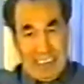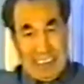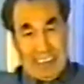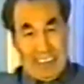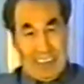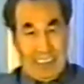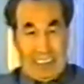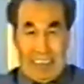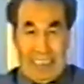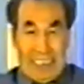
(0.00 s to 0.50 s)
一
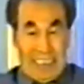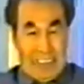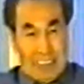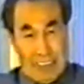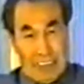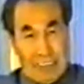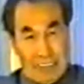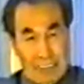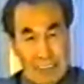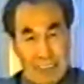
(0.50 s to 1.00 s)
个一个往下
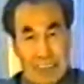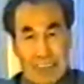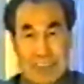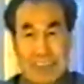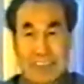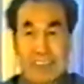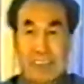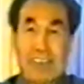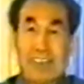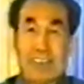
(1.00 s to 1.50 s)
走，
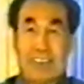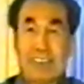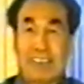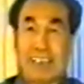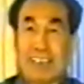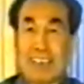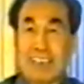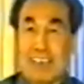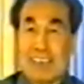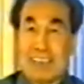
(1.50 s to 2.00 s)
串
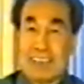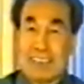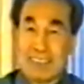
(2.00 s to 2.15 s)
是吧？